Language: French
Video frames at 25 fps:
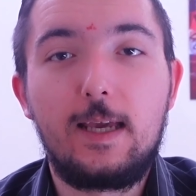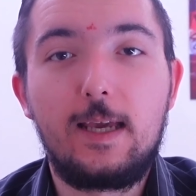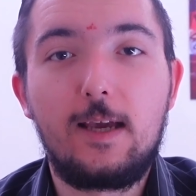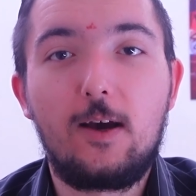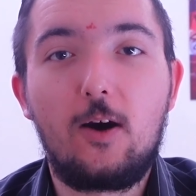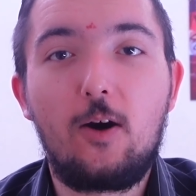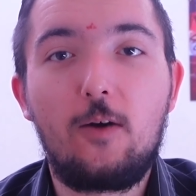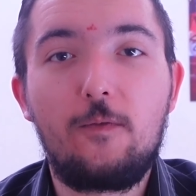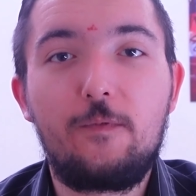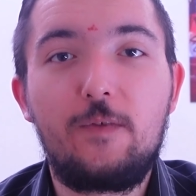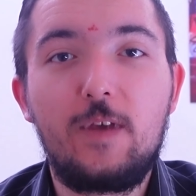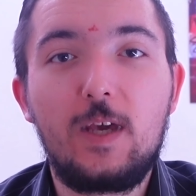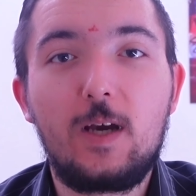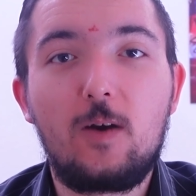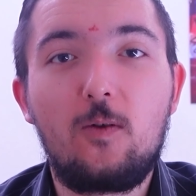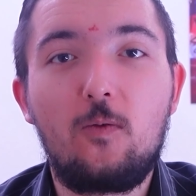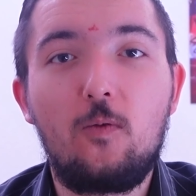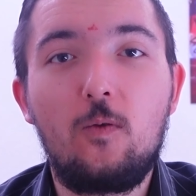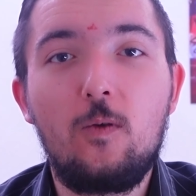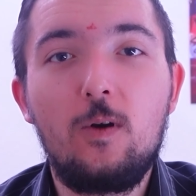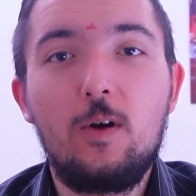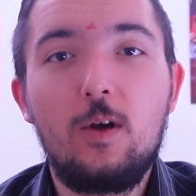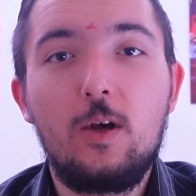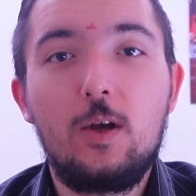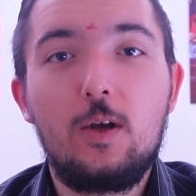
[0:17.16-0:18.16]
et
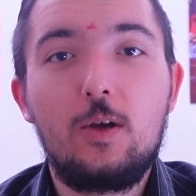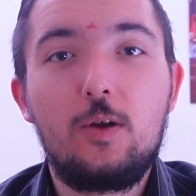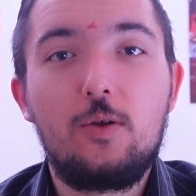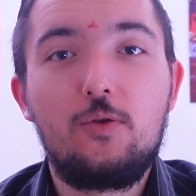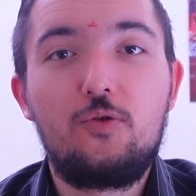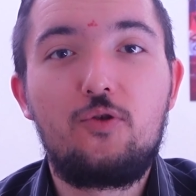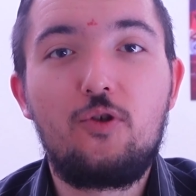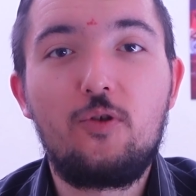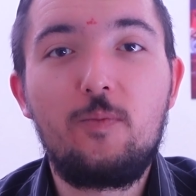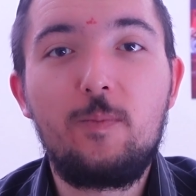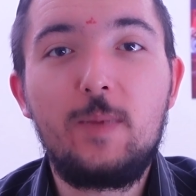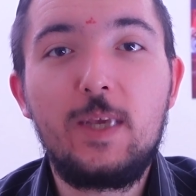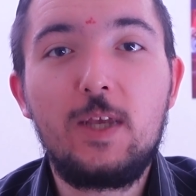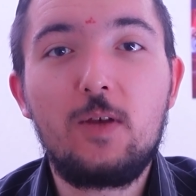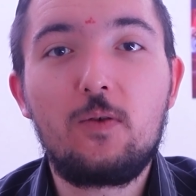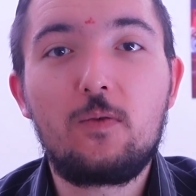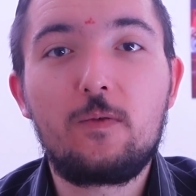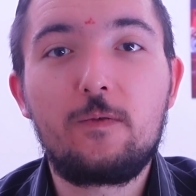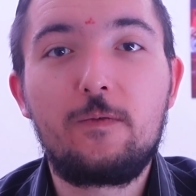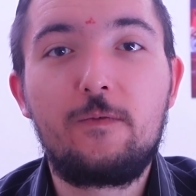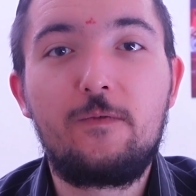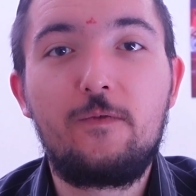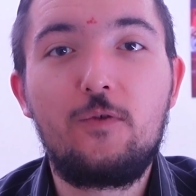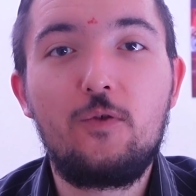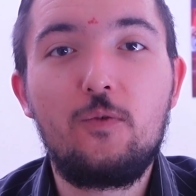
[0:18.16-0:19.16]
environ 2 millions
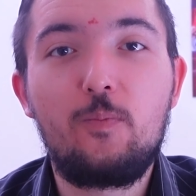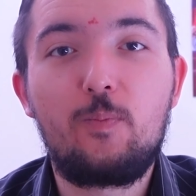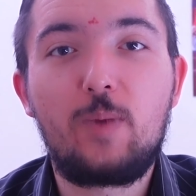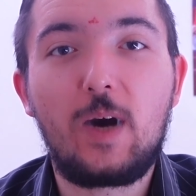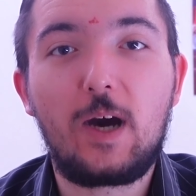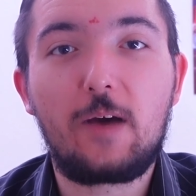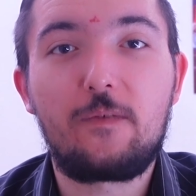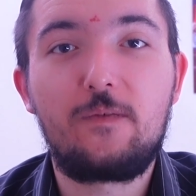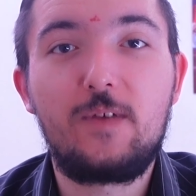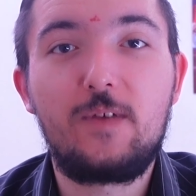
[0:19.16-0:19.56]
de vues par